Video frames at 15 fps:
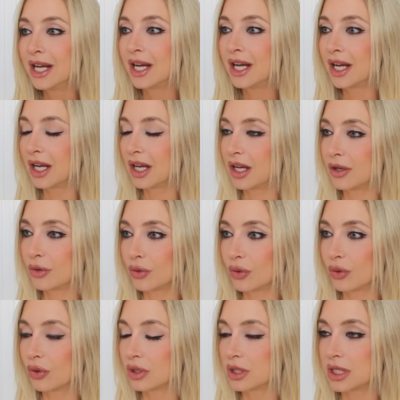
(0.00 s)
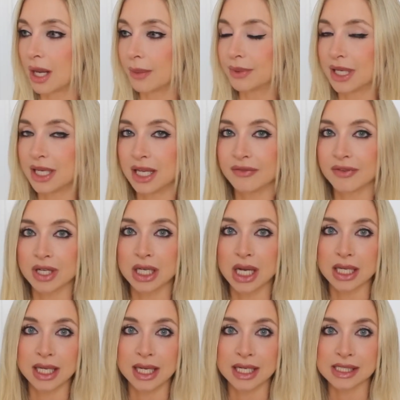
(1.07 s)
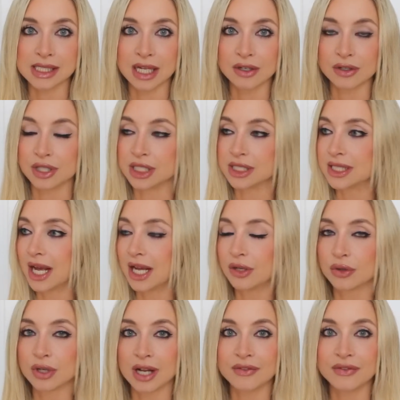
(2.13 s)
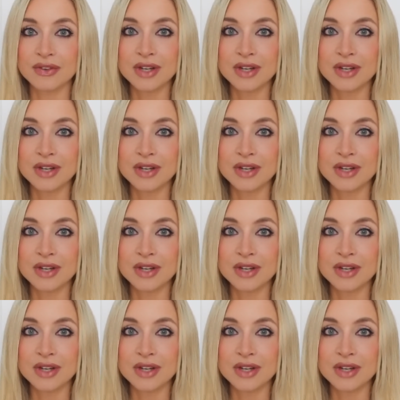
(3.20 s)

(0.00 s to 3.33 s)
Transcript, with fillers: äh, und habe dann irgendwann gedacht, ey, das kann doch nicht sein und hat